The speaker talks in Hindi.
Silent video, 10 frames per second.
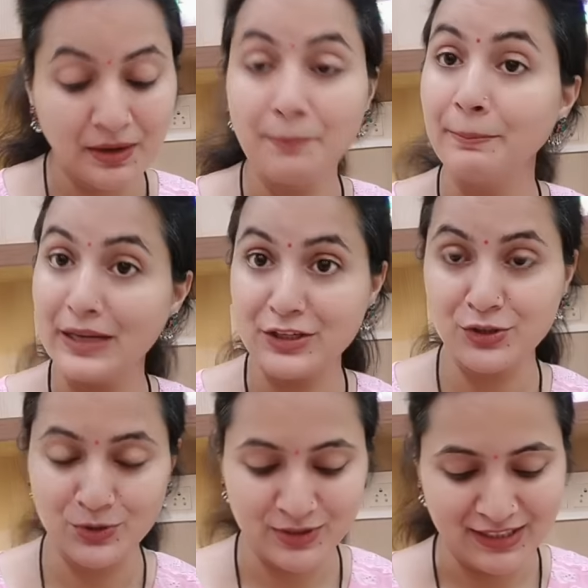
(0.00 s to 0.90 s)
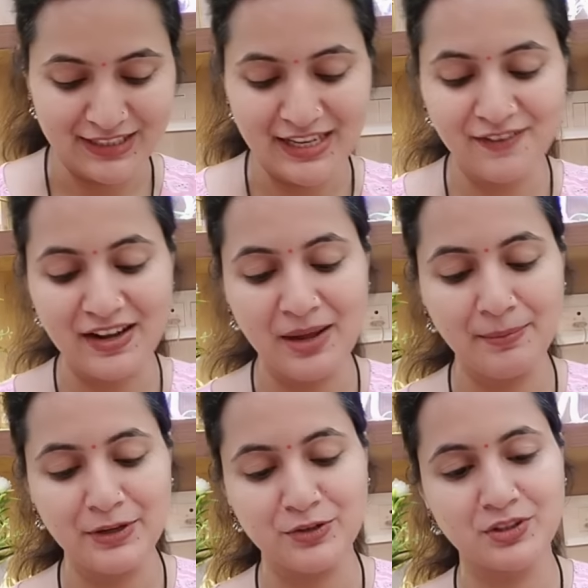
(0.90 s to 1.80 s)
मीशो से ये वाला
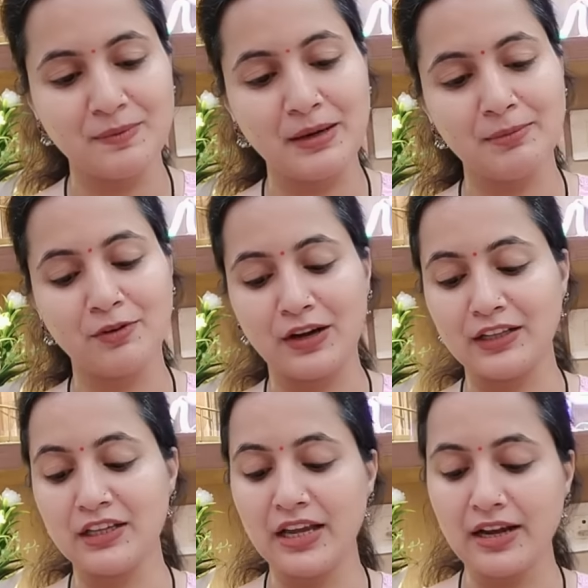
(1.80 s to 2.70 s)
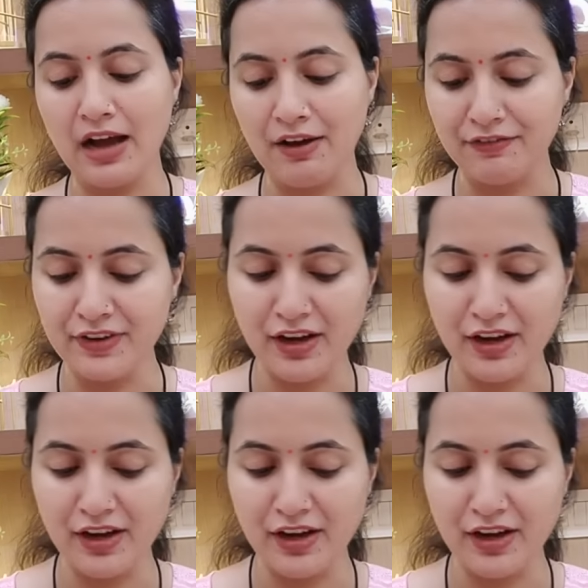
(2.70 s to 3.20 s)
मीशो से मैंने मंगवाया था ये काफ़ी